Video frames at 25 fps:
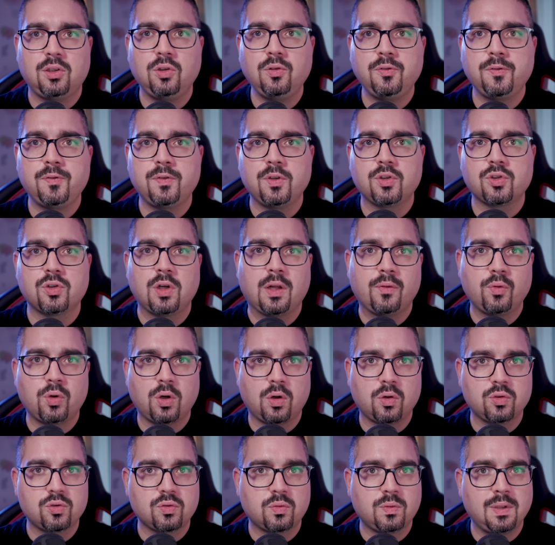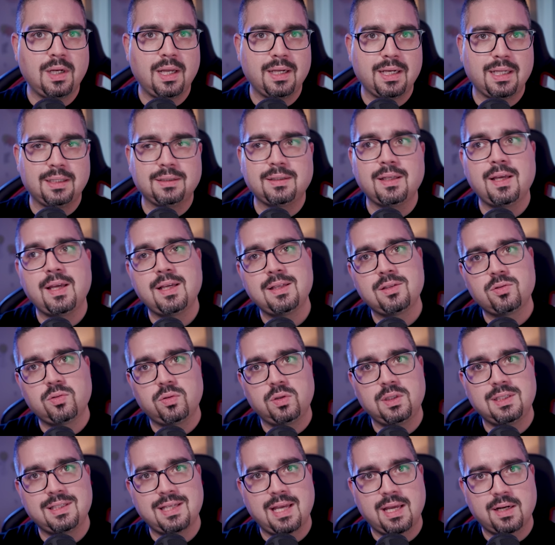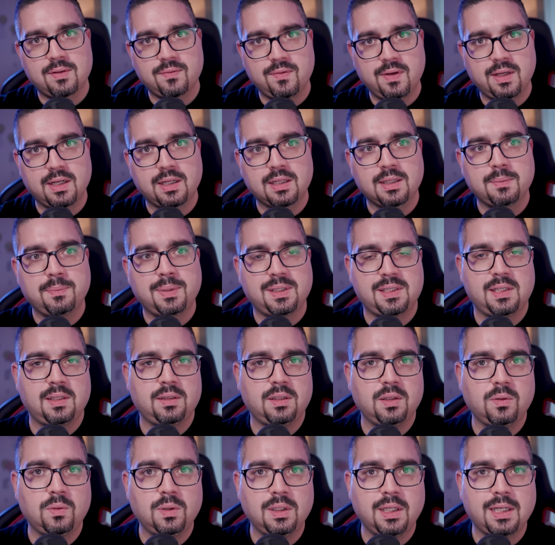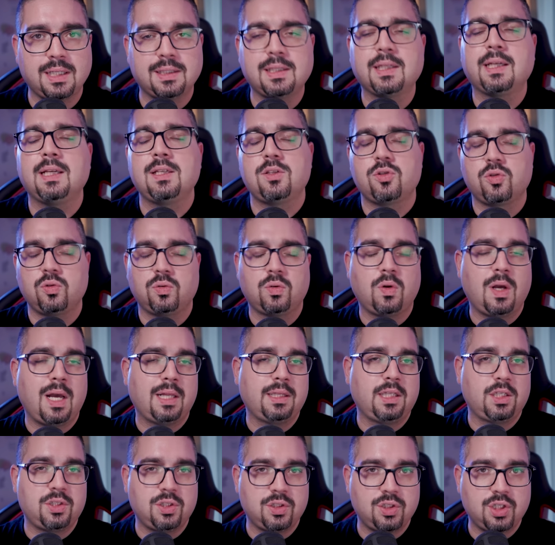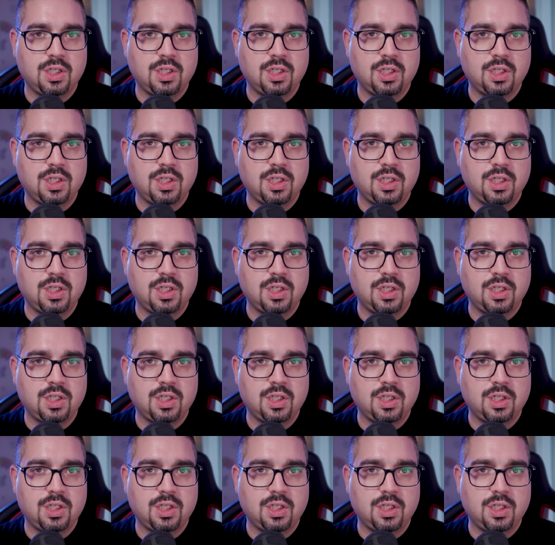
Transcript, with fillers: in ufficio lavorano su quella rete e sui server presenti in quella rete che sono a 10